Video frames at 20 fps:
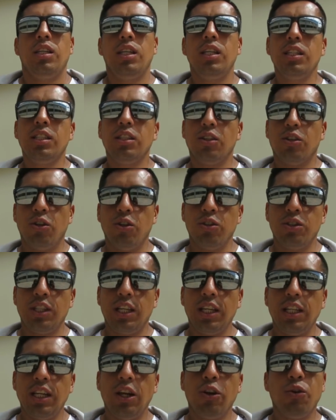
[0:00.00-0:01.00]
y
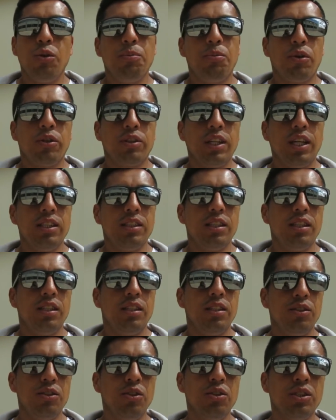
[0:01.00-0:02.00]
conseguir algo importante.
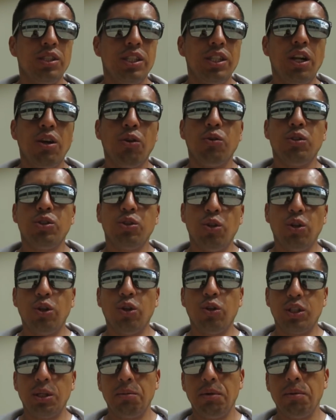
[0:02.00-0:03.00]
¿no? Sería algo
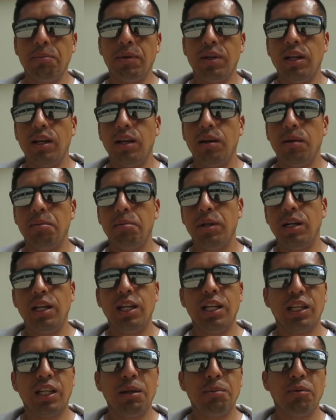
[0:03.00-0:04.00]
histórico también para,
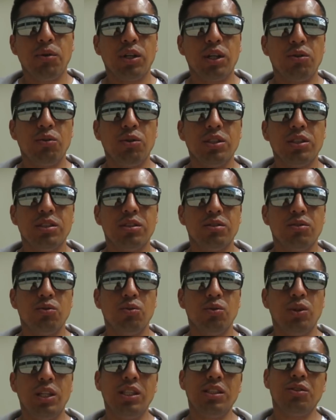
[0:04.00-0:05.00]
el equipo que no es,
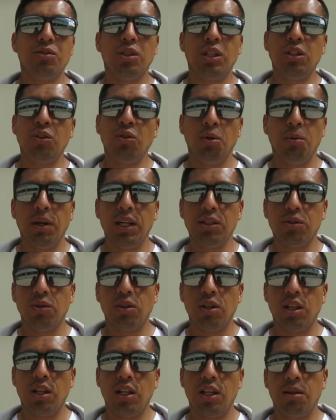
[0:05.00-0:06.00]
novato
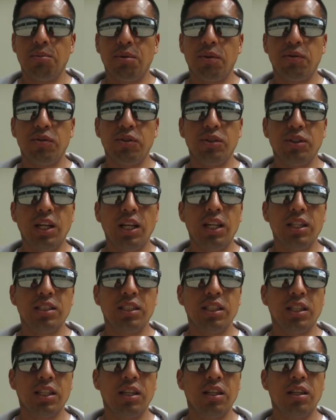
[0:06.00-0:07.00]
en, el profesional,
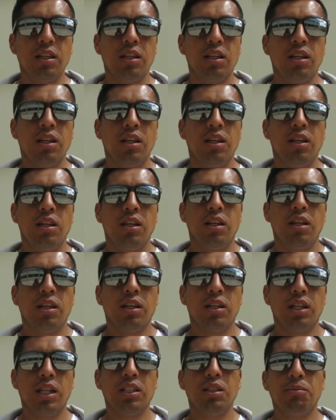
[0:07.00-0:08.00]
así que
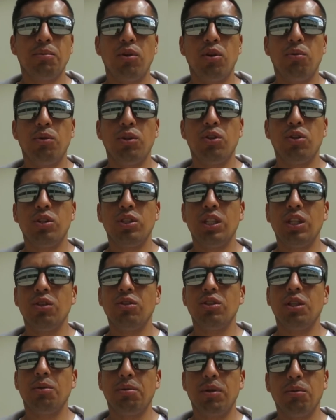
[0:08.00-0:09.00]
gracias por los buenos
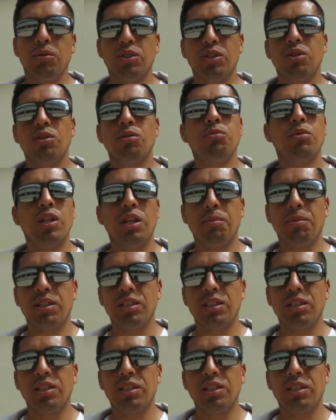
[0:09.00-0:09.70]
deseos y esperamos hacer una buena